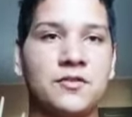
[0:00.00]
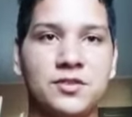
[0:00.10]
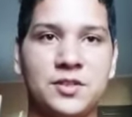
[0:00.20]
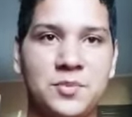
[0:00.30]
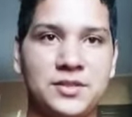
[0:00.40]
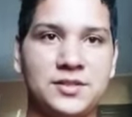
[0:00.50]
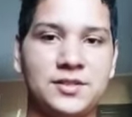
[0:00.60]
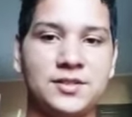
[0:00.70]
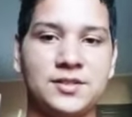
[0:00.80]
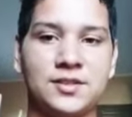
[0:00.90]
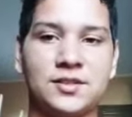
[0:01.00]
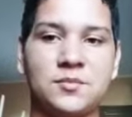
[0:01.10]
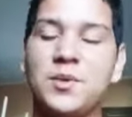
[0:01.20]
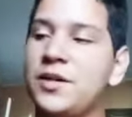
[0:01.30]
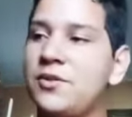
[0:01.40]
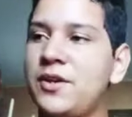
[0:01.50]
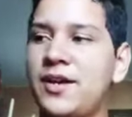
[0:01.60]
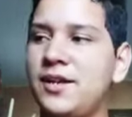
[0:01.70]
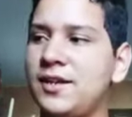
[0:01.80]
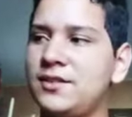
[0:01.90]
Às vezes ela vai te perguntar o que
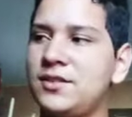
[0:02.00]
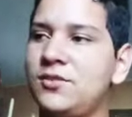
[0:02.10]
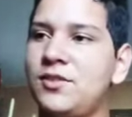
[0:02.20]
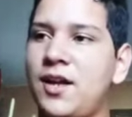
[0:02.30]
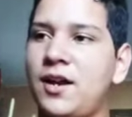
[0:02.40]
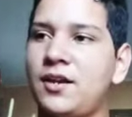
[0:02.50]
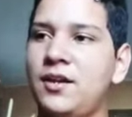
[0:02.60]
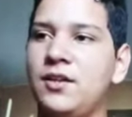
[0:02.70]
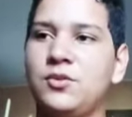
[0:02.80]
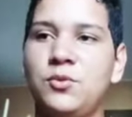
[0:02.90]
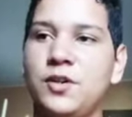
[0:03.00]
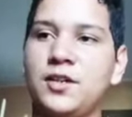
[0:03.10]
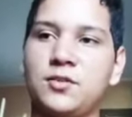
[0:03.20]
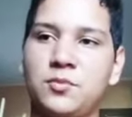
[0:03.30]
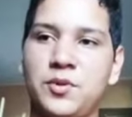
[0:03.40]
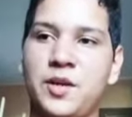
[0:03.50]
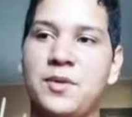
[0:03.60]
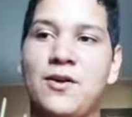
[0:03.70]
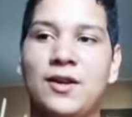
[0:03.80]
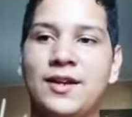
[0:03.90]
você precisa. Mãe, eu quero aquele
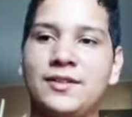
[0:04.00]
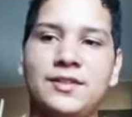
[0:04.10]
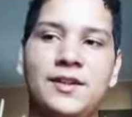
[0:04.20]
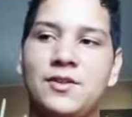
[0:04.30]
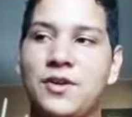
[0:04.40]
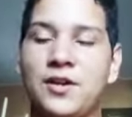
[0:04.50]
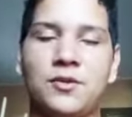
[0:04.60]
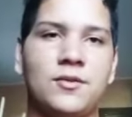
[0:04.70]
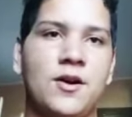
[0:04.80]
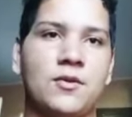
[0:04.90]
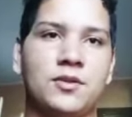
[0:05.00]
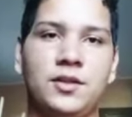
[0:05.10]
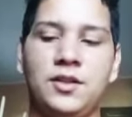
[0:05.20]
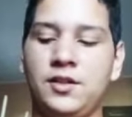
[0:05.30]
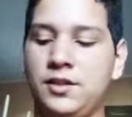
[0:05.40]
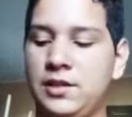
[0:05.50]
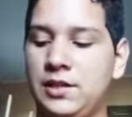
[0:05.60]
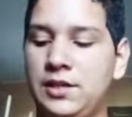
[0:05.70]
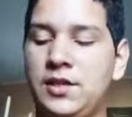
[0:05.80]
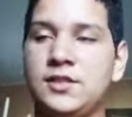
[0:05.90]
celular do ano porque a minha colega
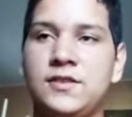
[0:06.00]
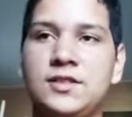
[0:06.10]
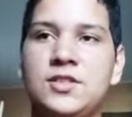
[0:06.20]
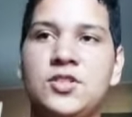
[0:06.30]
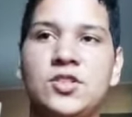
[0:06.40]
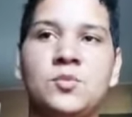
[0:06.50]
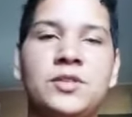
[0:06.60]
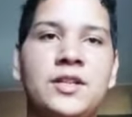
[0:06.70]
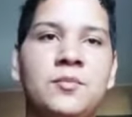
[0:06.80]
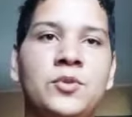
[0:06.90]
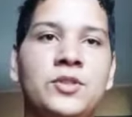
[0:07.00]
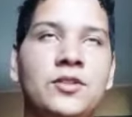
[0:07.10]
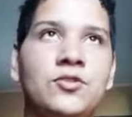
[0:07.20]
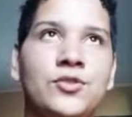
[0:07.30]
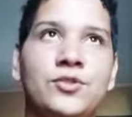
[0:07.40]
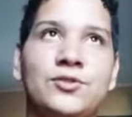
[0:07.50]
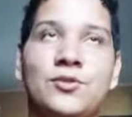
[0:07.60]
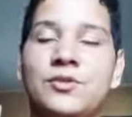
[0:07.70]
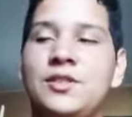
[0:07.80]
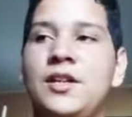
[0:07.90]
tem e eu quero um igual. E às vezes
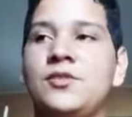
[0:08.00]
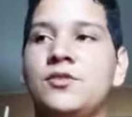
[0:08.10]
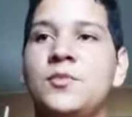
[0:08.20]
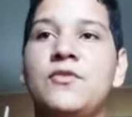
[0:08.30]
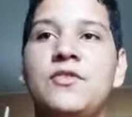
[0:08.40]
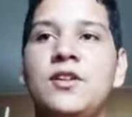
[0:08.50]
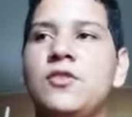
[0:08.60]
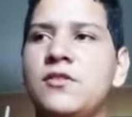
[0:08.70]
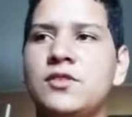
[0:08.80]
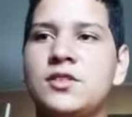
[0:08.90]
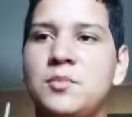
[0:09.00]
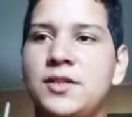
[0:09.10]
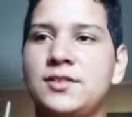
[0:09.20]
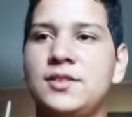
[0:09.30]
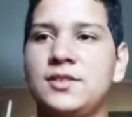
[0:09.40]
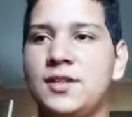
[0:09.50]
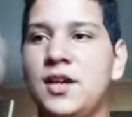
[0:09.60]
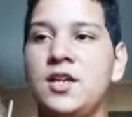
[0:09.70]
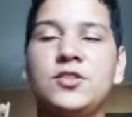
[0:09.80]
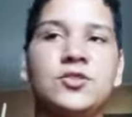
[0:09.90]
a gente mudaria mudando os nossos conceitos.
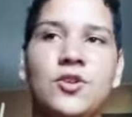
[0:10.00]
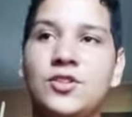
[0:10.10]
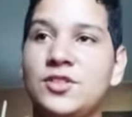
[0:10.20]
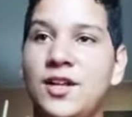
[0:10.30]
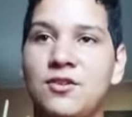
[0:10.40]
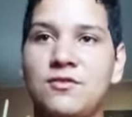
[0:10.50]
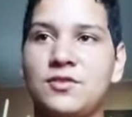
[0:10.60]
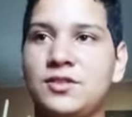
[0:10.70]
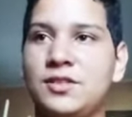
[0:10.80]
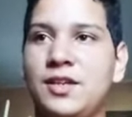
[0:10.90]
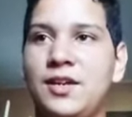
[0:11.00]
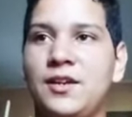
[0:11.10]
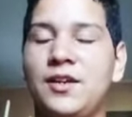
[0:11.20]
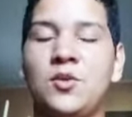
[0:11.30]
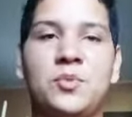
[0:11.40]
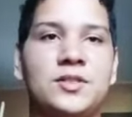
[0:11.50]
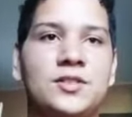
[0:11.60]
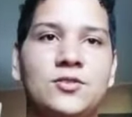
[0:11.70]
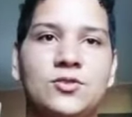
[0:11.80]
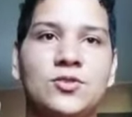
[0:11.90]
Meu filho, o que você precisa? Só de estar tá com